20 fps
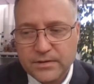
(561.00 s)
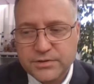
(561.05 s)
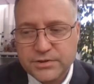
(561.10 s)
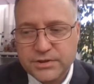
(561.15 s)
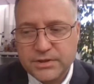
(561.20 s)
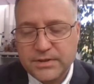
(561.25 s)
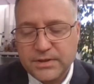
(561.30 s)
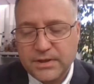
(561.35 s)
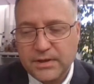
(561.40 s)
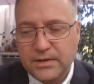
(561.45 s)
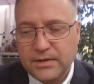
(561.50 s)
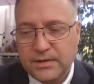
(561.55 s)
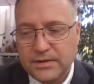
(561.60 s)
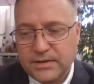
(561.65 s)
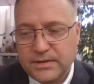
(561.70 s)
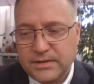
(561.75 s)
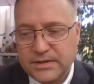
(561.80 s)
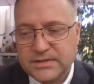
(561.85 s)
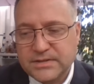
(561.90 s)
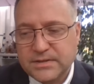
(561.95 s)
Czyli
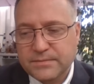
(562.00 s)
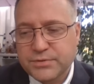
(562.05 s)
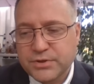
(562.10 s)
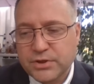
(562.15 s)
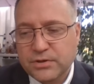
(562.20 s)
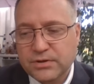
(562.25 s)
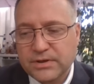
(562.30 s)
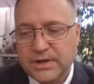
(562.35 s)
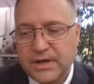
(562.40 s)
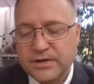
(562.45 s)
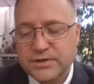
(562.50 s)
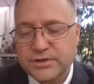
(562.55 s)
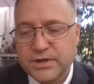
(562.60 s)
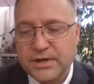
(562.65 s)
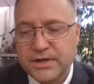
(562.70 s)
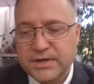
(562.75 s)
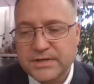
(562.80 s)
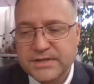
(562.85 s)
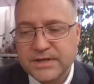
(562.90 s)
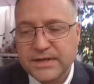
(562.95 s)
jestem przekonany,
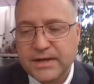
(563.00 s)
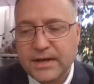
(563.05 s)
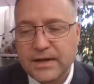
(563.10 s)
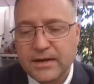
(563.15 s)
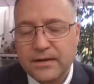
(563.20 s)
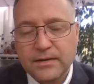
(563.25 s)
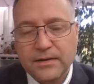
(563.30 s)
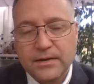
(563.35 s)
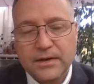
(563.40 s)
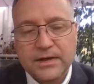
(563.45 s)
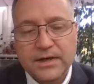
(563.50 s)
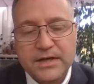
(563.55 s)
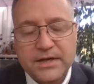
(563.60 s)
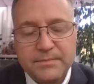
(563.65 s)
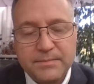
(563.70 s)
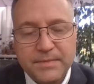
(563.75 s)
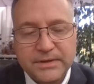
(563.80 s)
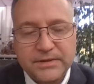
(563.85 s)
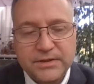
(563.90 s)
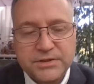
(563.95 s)
że ryzyka
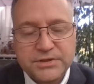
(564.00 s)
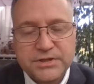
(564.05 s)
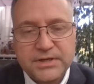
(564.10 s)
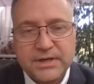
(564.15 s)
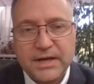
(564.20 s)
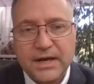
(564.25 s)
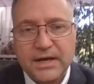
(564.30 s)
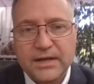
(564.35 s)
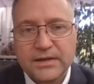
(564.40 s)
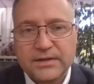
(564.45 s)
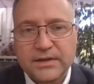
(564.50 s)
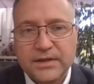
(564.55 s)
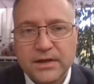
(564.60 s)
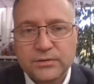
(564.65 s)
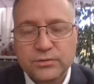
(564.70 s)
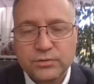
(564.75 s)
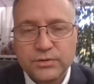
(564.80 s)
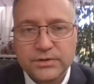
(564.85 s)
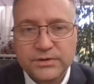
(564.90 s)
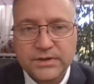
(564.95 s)
klimatyczne, ale te
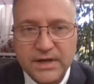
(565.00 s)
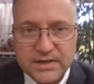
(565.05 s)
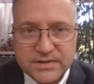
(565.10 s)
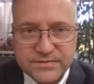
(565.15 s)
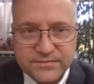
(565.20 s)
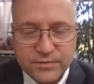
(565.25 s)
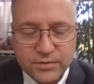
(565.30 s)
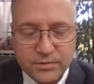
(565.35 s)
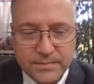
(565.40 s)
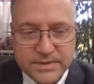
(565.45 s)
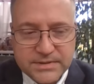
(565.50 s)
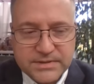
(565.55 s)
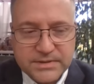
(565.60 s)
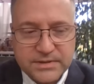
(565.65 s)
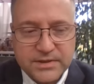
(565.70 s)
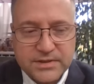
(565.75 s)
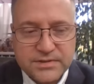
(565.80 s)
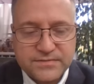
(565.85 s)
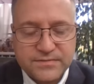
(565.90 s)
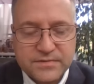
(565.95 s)
natury
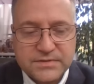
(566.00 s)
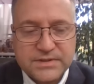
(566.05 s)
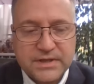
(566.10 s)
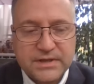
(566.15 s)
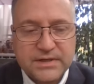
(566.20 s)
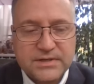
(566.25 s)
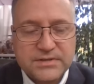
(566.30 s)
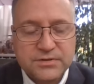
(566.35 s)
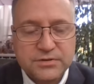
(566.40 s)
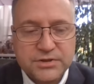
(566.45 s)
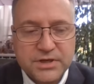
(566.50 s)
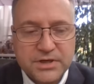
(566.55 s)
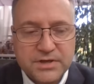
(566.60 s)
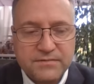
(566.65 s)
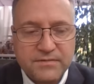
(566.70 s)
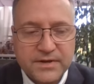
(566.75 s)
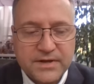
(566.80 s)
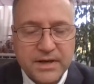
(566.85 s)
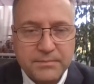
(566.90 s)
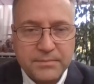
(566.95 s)
transformacyjne związane z
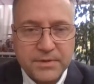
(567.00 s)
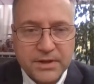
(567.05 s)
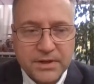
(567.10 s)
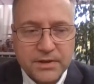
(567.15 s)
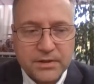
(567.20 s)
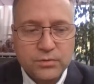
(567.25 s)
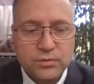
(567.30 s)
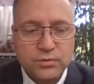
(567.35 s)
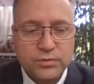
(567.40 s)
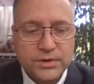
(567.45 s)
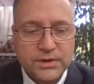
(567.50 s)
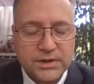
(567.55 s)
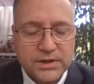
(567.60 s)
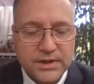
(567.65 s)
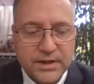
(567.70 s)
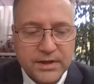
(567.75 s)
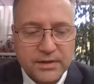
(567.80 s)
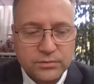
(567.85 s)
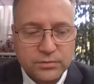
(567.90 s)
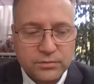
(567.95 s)
oczekiwaniami rynku i
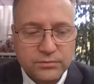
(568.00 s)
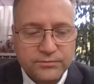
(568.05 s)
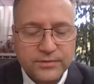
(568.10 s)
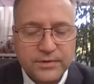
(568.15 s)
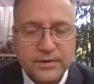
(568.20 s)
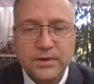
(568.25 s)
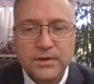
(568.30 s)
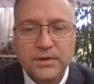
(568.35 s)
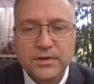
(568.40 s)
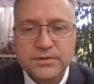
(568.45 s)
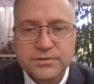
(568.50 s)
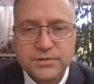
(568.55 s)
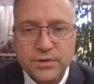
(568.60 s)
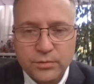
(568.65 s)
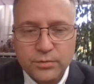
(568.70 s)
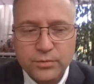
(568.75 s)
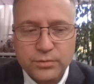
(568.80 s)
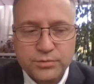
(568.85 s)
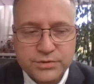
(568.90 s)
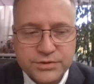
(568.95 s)
klientów
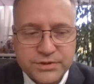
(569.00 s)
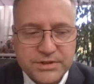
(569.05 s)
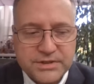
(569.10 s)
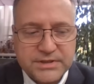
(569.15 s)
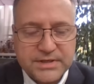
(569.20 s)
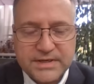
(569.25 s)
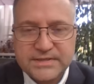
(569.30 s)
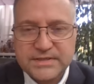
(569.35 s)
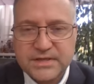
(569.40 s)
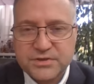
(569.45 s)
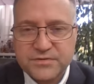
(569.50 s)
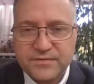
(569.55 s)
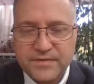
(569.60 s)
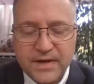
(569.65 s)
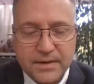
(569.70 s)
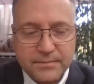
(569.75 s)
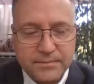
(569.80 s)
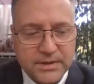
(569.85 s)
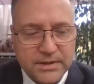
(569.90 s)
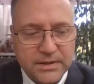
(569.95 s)
są już dzisiaj za
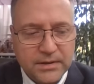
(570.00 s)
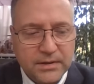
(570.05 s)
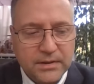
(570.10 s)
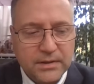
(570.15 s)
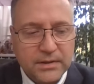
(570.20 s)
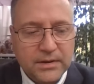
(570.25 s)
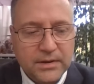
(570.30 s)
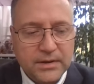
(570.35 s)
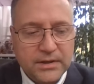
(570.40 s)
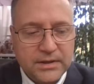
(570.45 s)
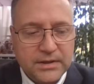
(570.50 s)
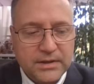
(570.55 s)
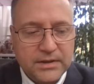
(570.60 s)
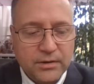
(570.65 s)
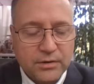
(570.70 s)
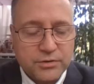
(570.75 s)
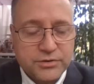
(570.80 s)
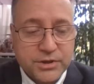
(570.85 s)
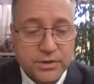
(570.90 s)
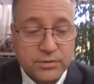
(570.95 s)
drzwiami
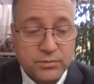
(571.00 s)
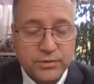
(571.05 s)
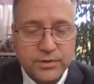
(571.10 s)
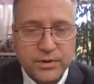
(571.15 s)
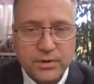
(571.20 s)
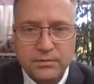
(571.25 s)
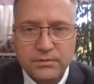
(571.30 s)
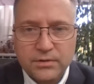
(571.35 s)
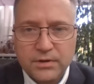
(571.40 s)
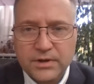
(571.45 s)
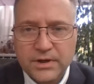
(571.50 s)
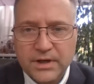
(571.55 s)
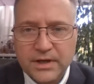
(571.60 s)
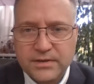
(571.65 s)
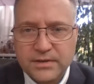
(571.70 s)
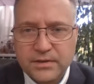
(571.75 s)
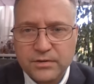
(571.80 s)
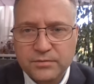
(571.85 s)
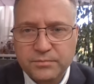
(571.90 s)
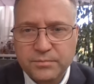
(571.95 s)
i oczekują
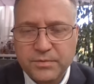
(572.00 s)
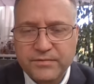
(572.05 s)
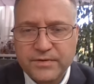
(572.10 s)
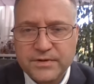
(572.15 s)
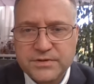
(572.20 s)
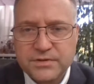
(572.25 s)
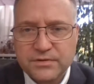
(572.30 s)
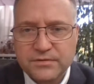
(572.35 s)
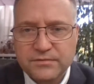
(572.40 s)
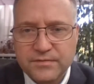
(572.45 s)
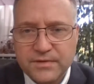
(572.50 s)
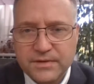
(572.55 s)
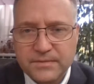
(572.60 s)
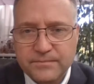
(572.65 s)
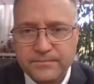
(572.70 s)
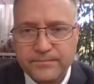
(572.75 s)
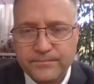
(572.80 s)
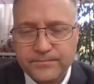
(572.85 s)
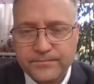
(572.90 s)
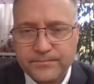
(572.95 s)
konkretnej odpowiedzi od
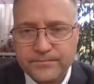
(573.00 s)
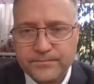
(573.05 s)
firm.